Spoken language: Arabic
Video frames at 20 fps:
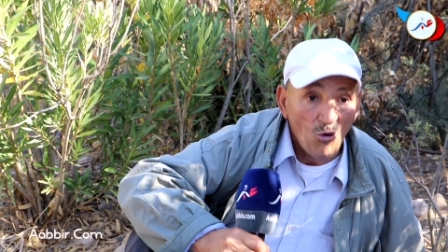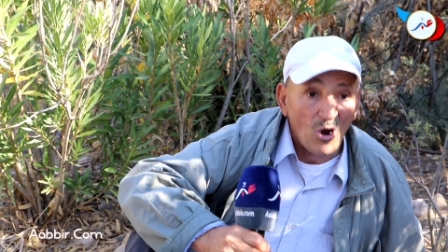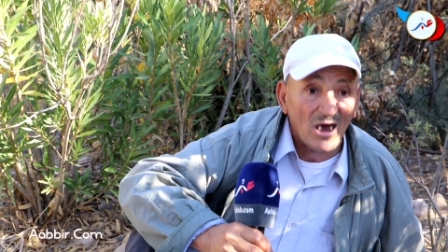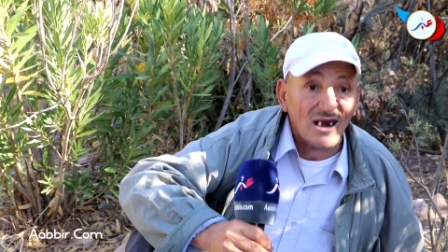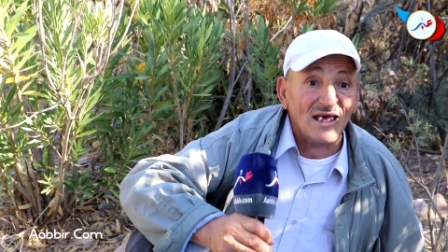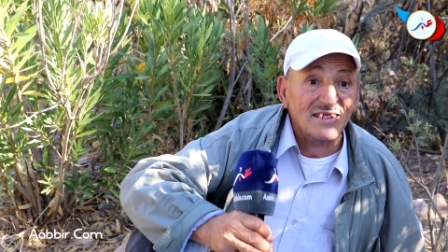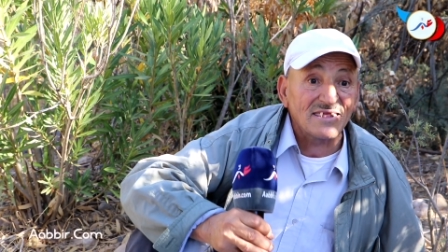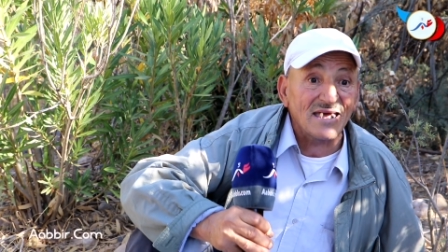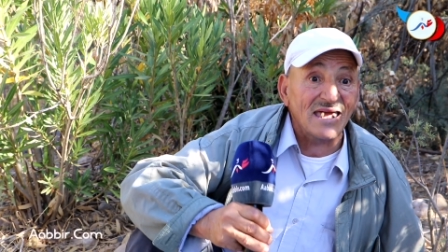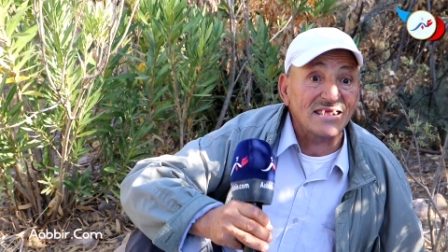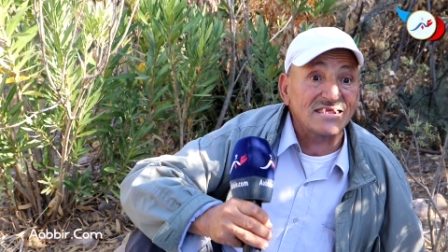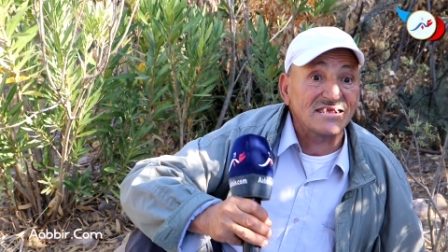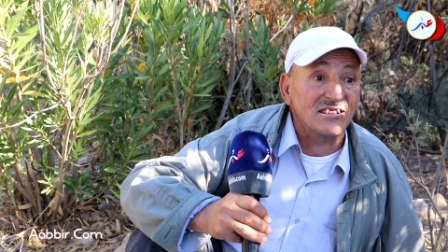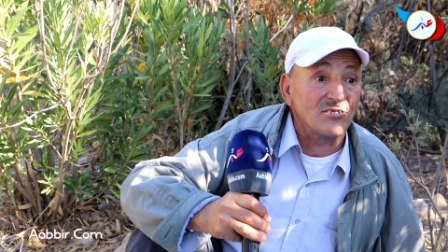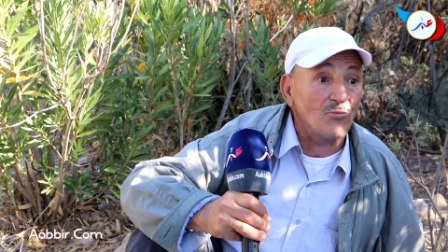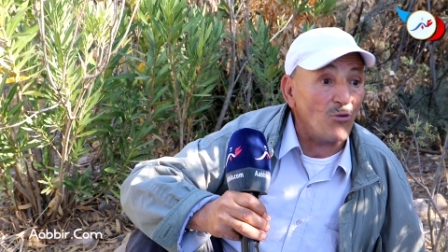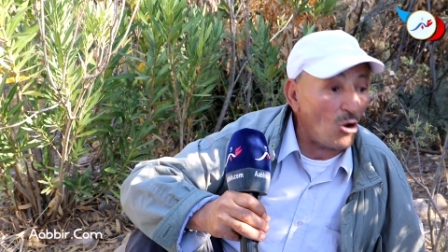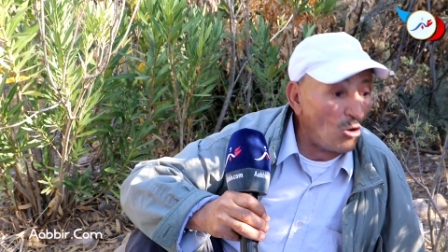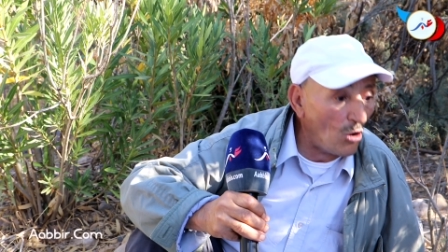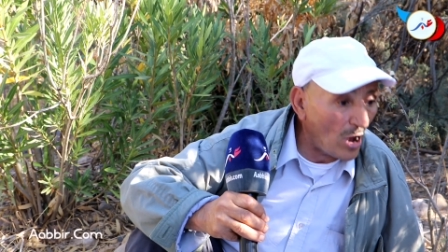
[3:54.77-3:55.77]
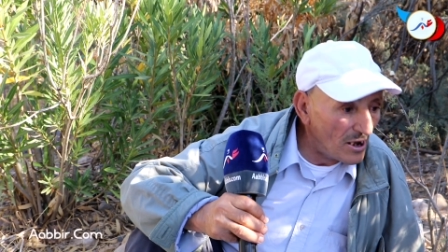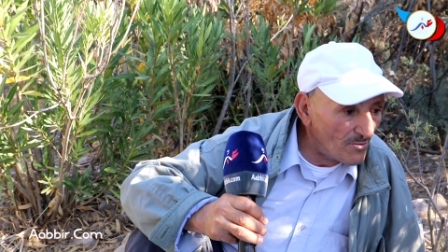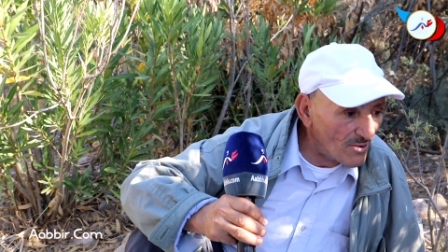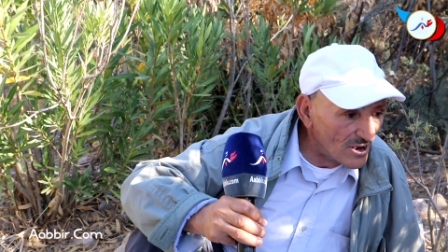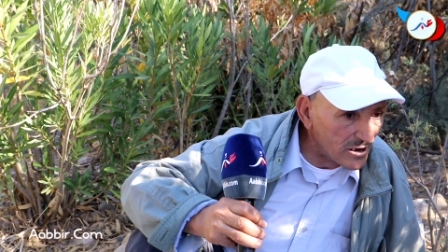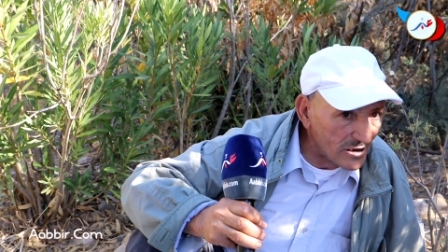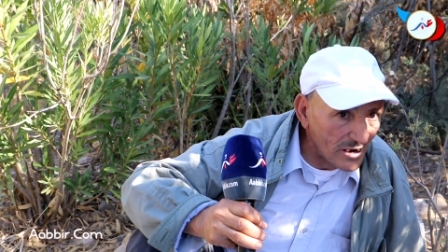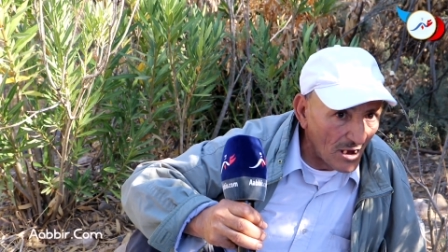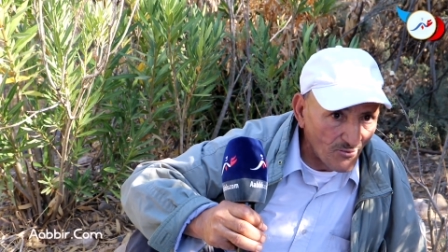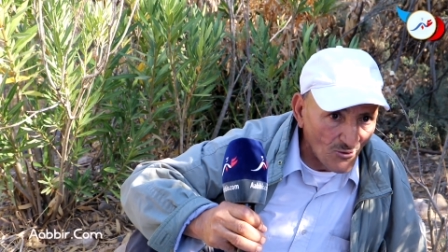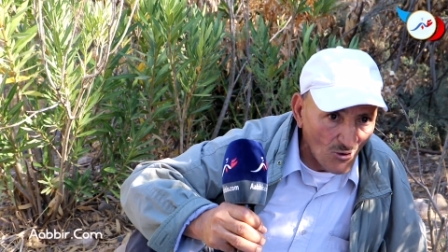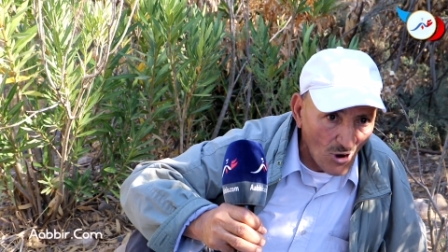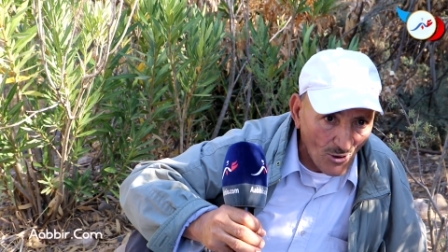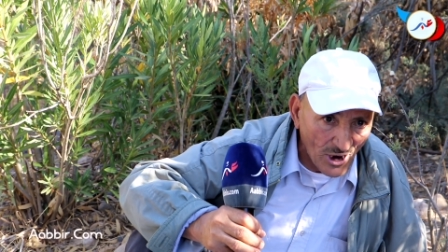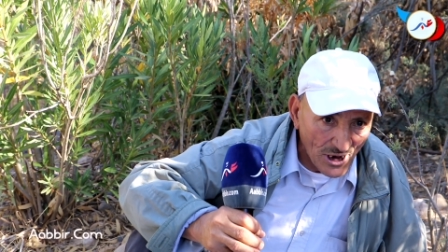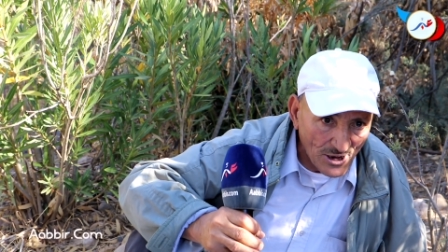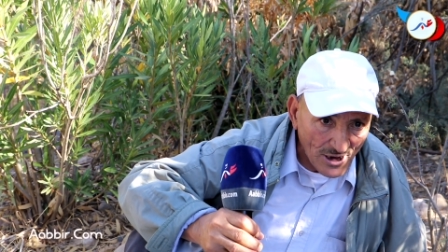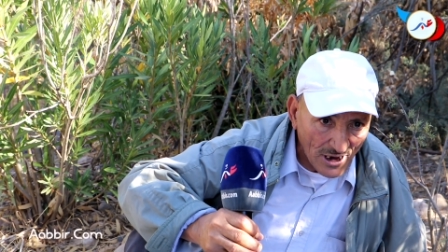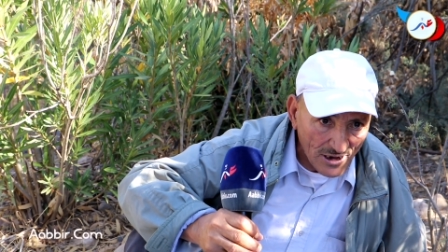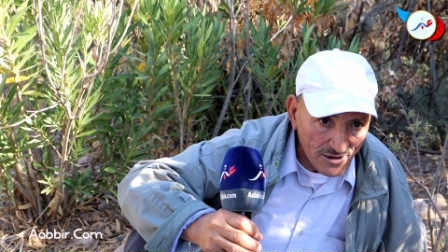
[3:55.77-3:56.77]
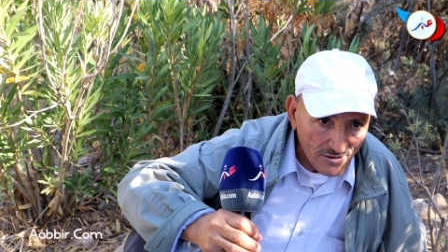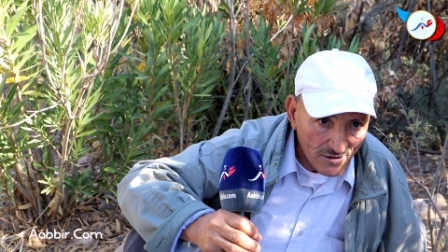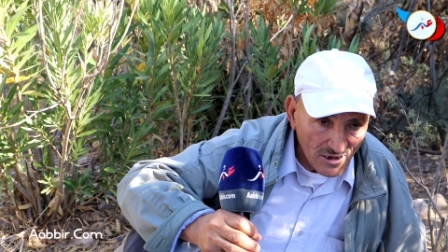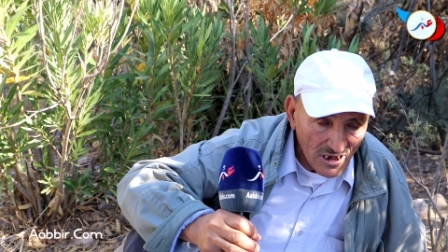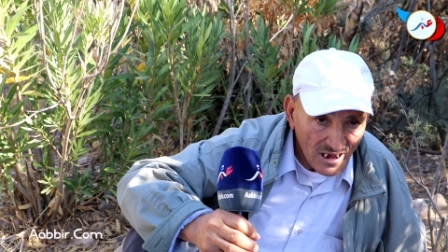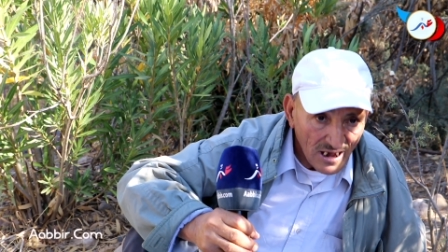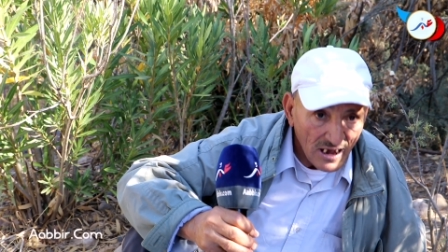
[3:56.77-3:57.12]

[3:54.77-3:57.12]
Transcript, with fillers: ولا تذبحوا عباد الله في ويزغت